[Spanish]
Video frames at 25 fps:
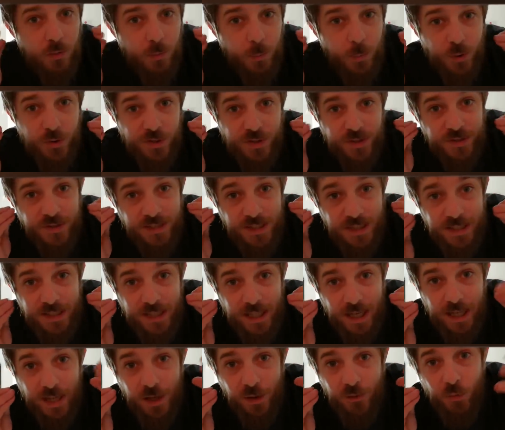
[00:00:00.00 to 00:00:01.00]

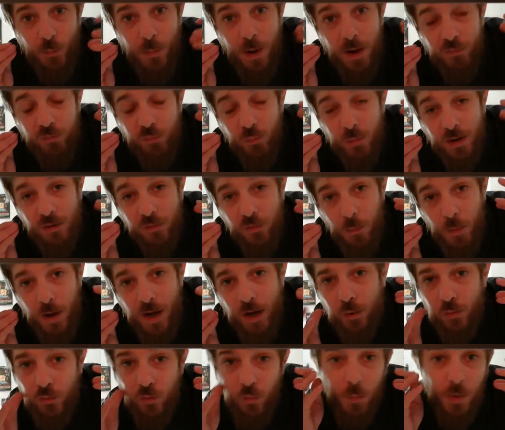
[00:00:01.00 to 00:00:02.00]
vocecitas, la de fumar, fumar,
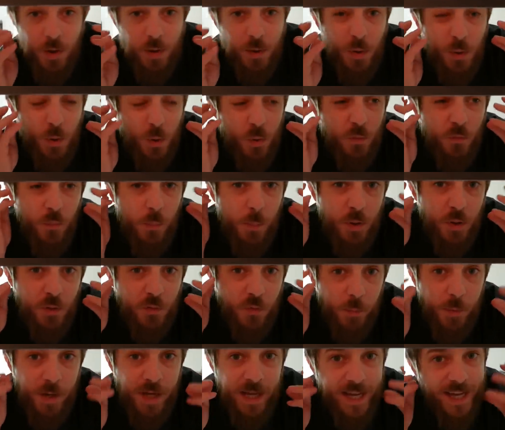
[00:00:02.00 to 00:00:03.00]
fumar, no fumé, no fumé, no
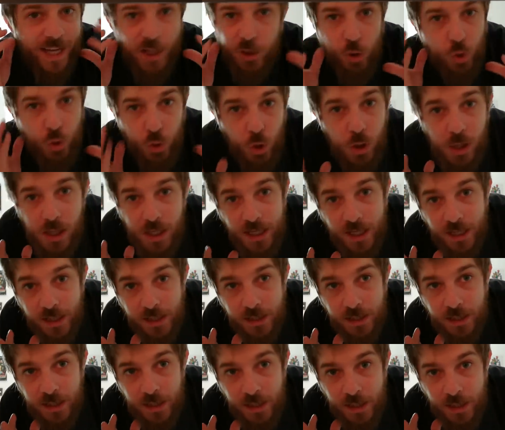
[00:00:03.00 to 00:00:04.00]
fumé, estoy todo el día.
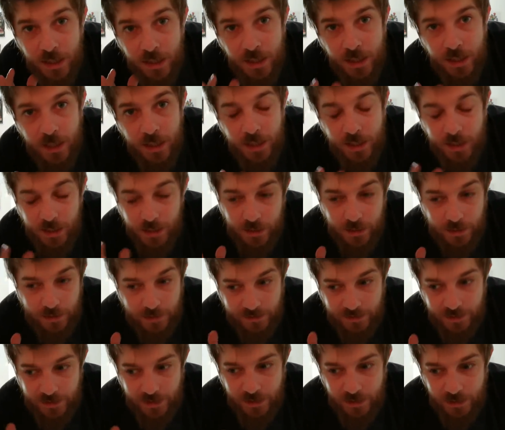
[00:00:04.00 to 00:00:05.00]

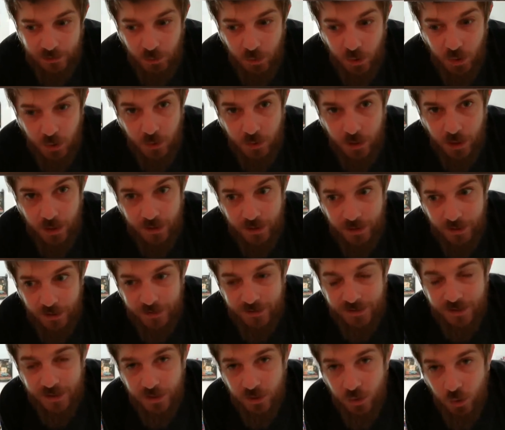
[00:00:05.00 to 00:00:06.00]
Así que bueno,
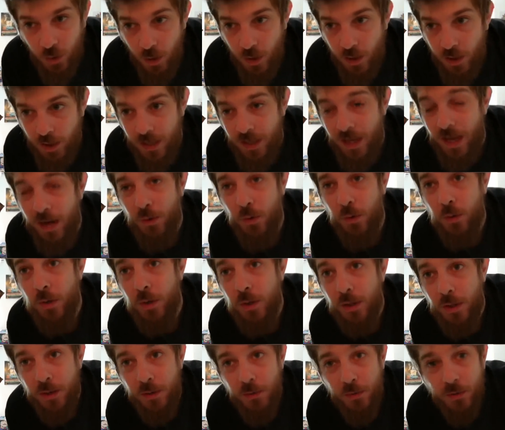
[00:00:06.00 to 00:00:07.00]
así estoy. Y hago
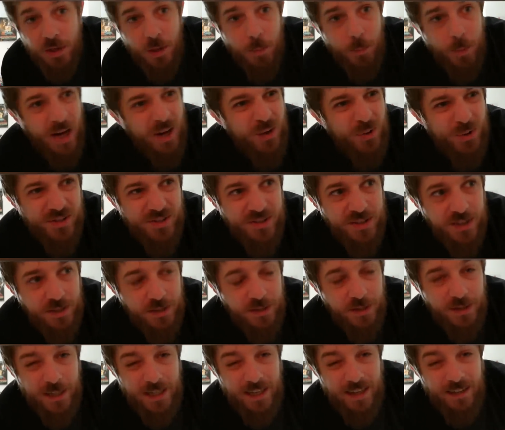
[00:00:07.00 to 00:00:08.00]
este plano así
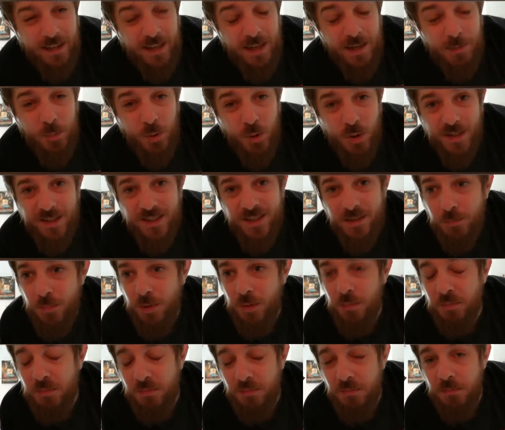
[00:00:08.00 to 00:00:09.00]
de ladera porque siempre
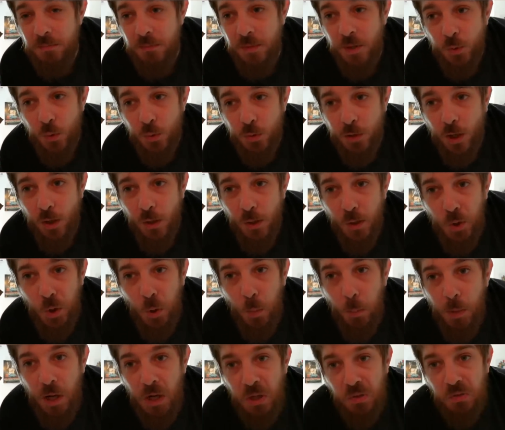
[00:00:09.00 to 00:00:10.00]
me gustaron estos
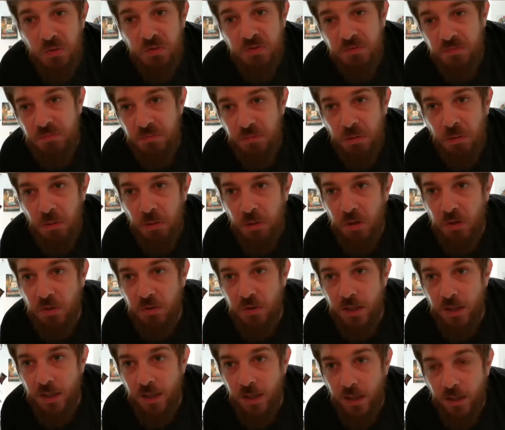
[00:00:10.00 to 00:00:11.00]
planos, aunque no
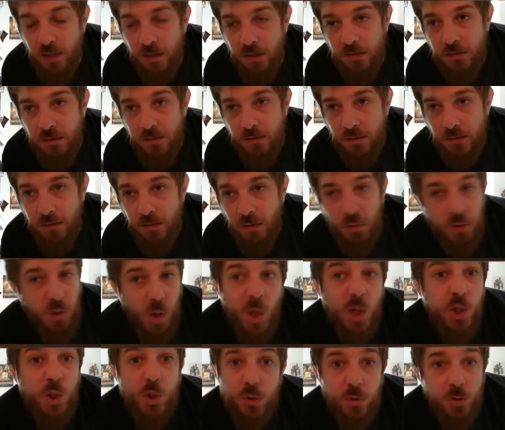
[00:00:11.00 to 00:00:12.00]
tenga. aunque
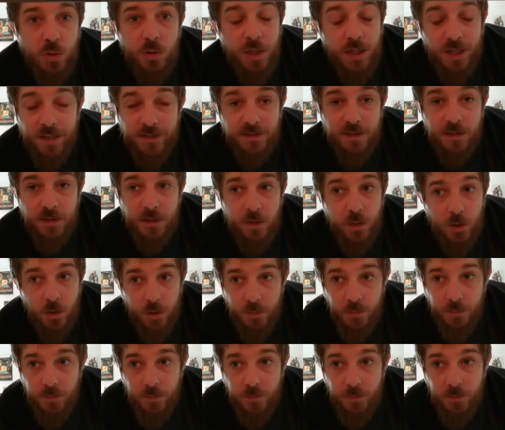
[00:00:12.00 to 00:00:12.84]
ahora no, tenga sentido.